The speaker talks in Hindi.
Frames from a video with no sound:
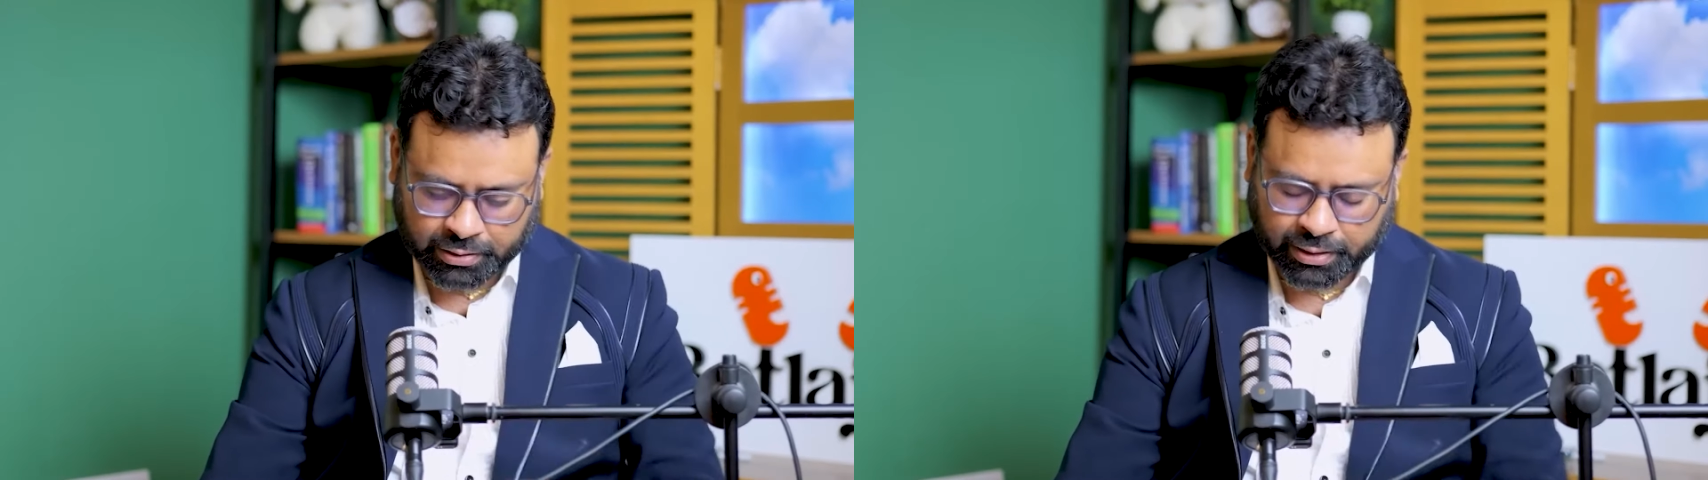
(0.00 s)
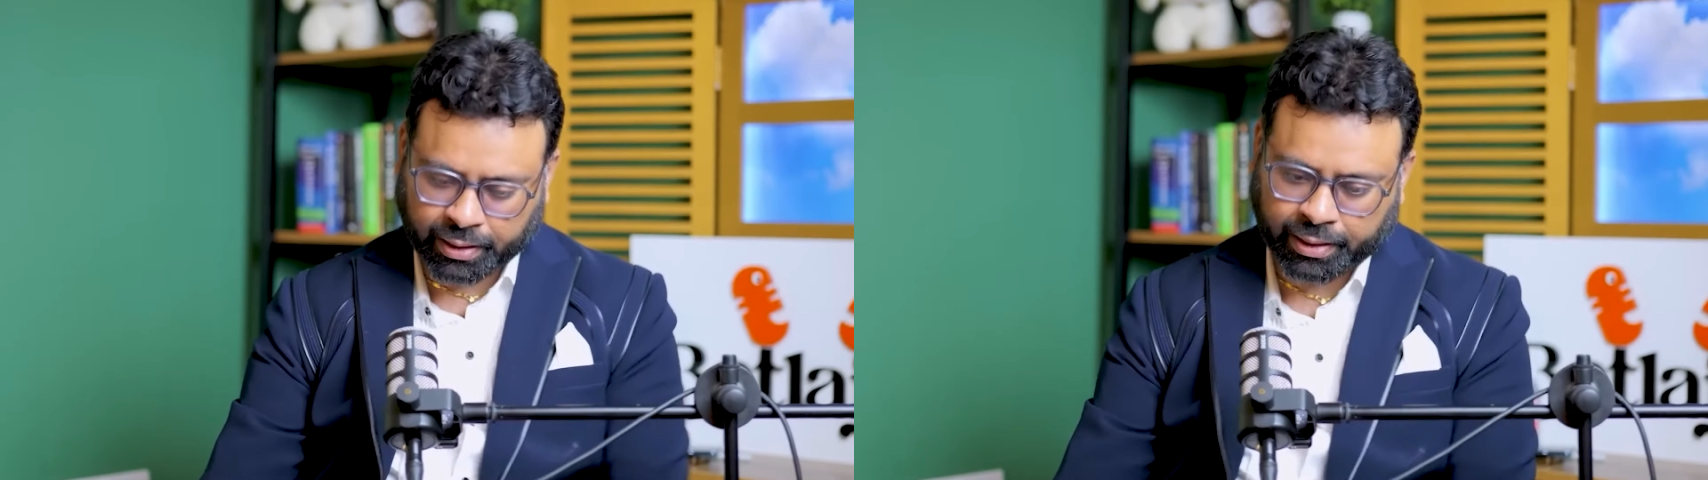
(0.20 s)

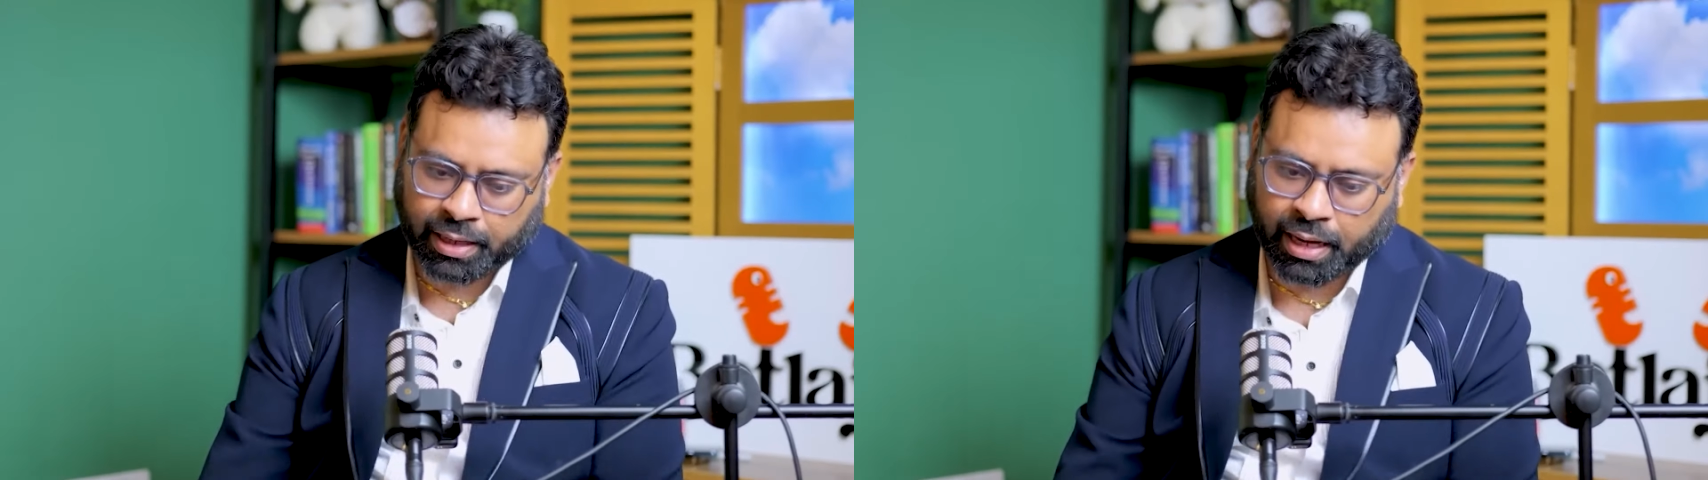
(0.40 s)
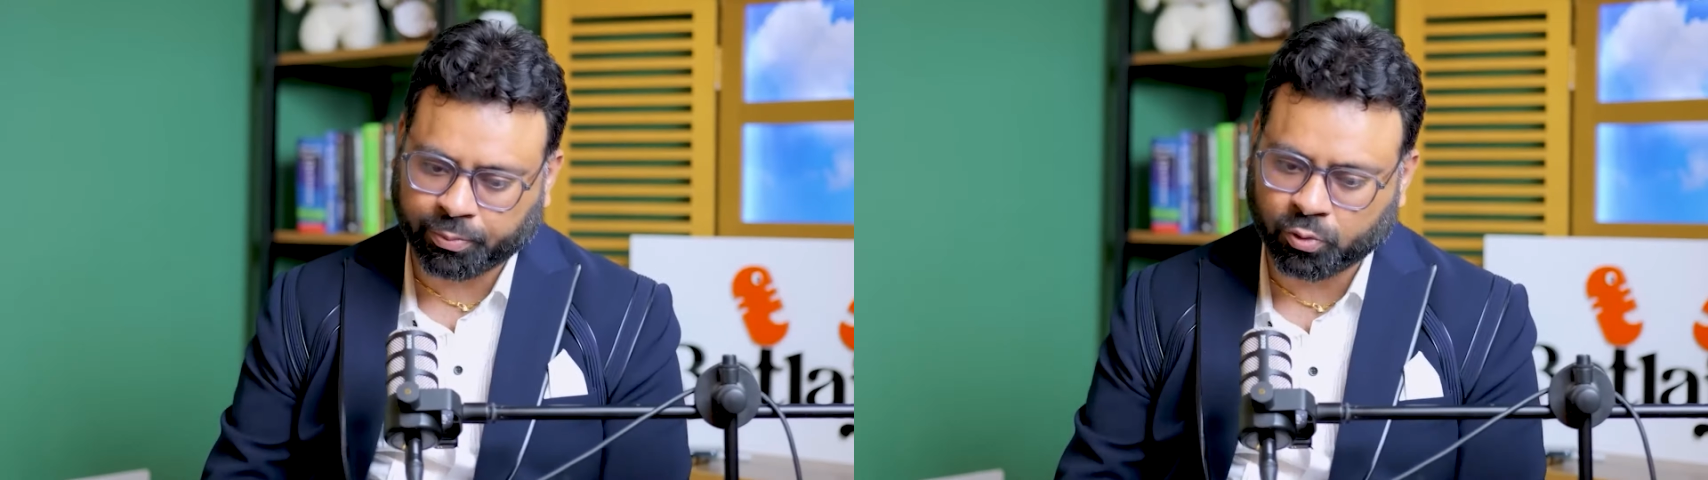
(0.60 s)
चीज़ करनी
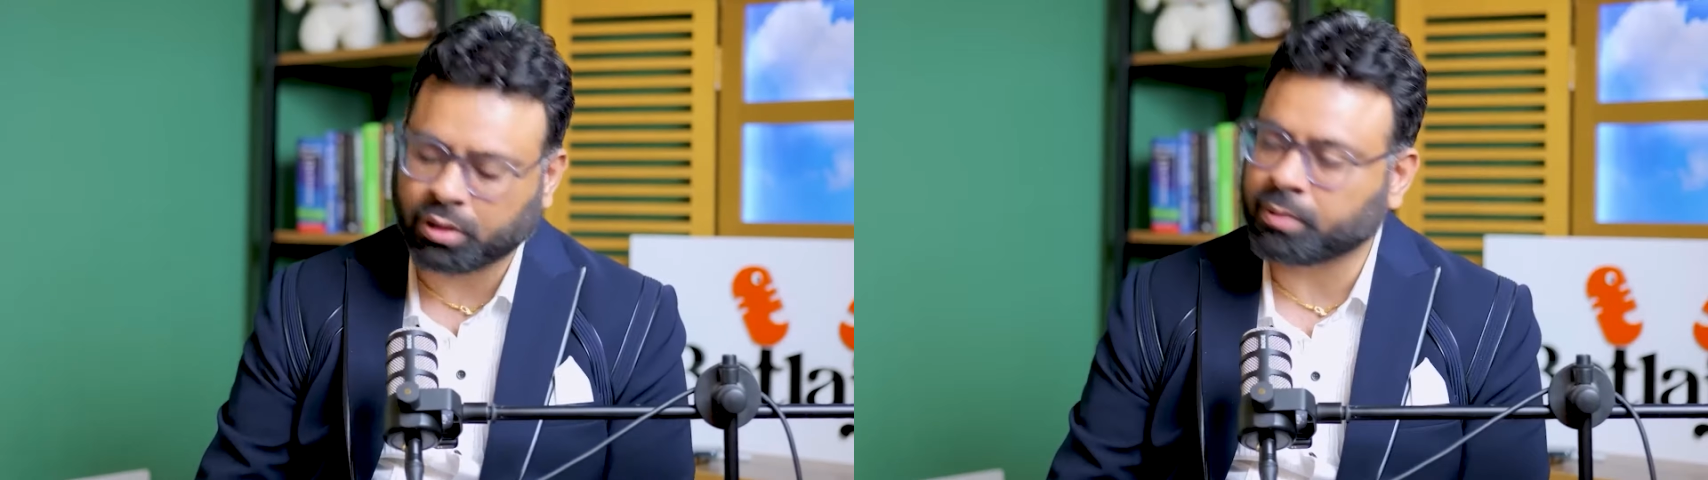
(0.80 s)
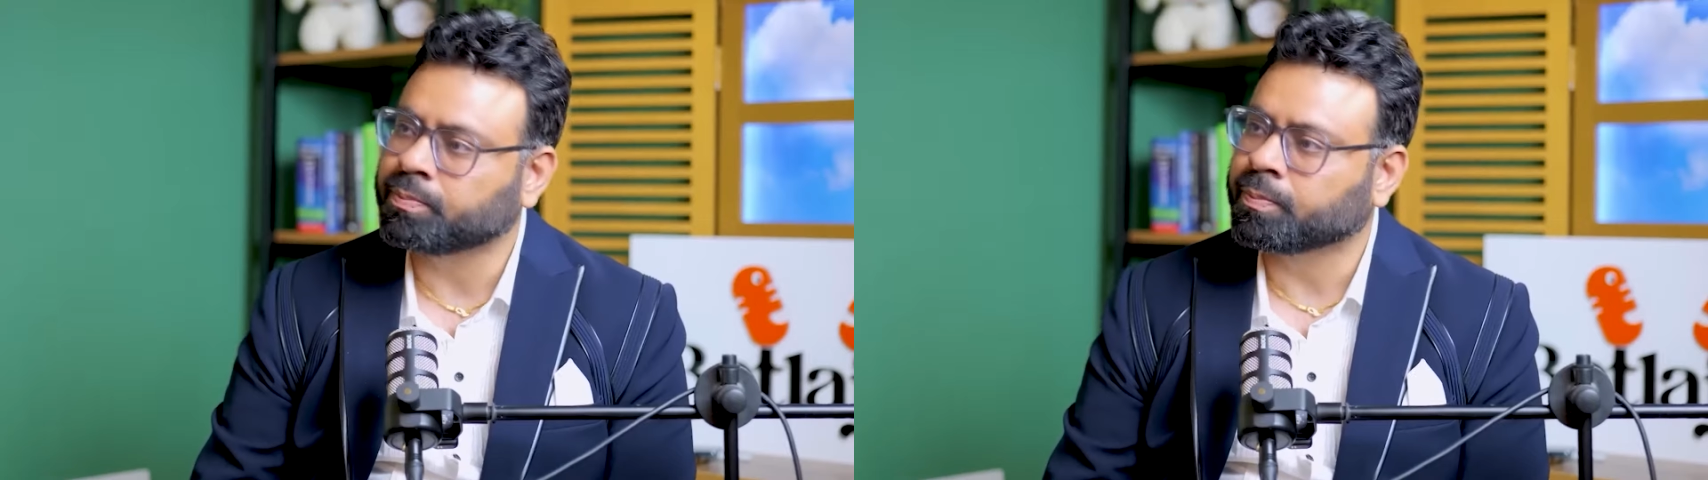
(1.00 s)
है आपको
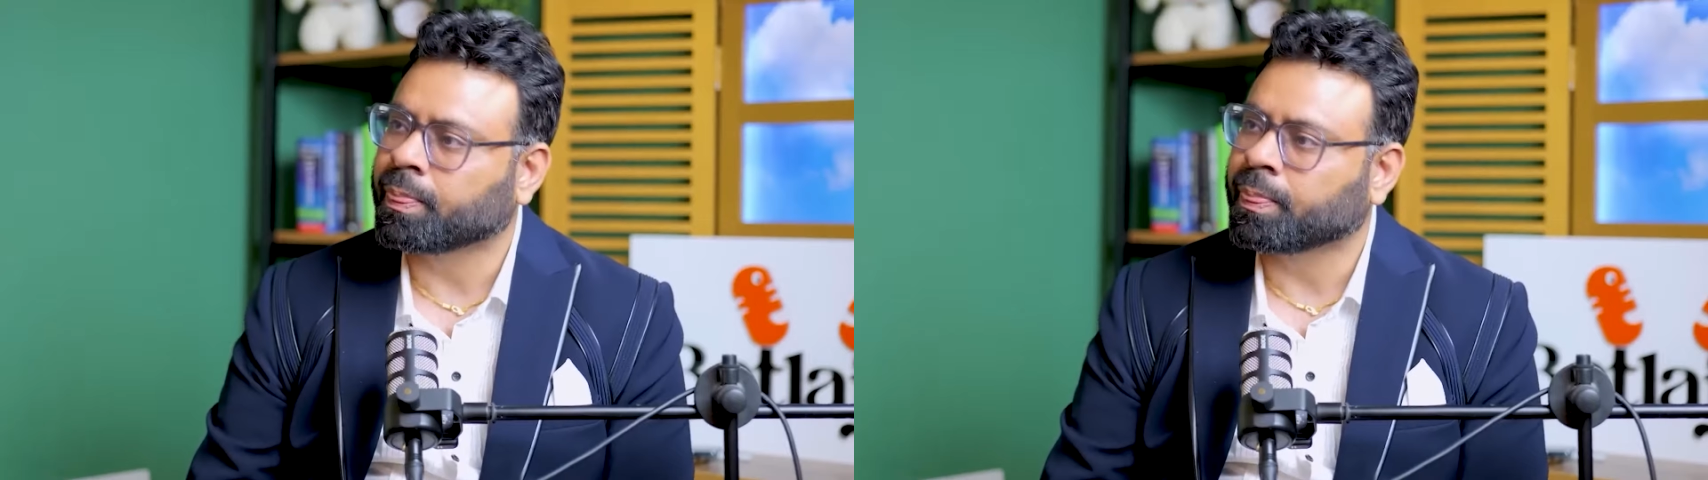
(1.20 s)
ना